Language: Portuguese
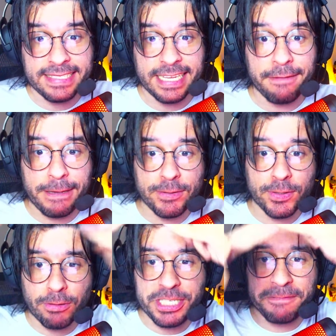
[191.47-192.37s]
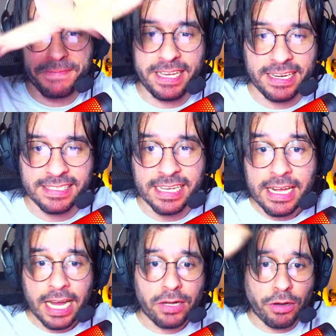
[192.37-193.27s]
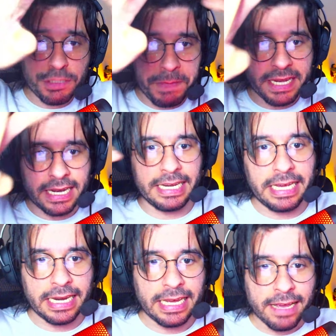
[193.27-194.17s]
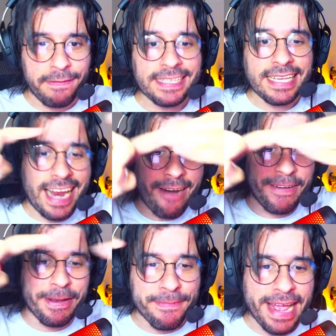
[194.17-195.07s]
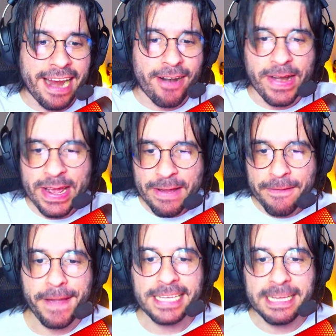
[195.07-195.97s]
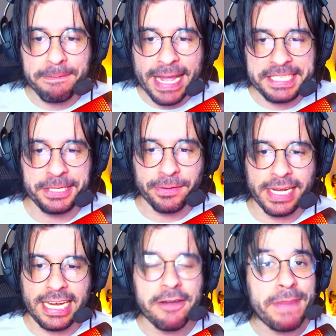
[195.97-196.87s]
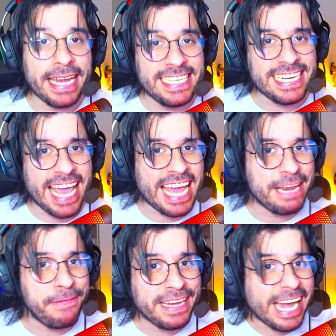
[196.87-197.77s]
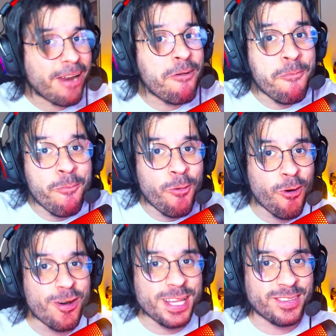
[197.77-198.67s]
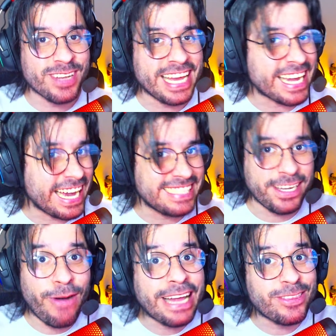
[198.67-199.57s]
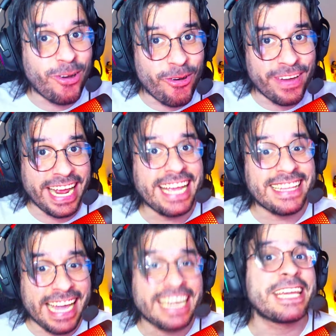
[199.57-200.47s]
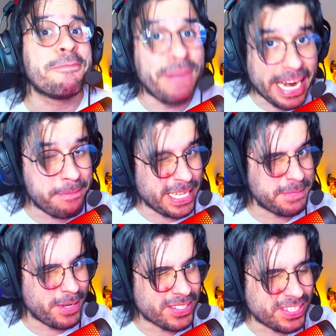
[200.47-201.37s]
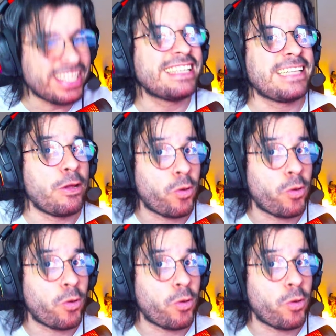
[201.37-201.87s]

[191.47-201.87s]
Ele fez o Colt Pickles, a Colt Picalina, fez a Harry Berry, fez a Pat Willie, e o Pat L. Ficaram muito legais. Eu adorei, Derek. Parabéns pelo seu desenho.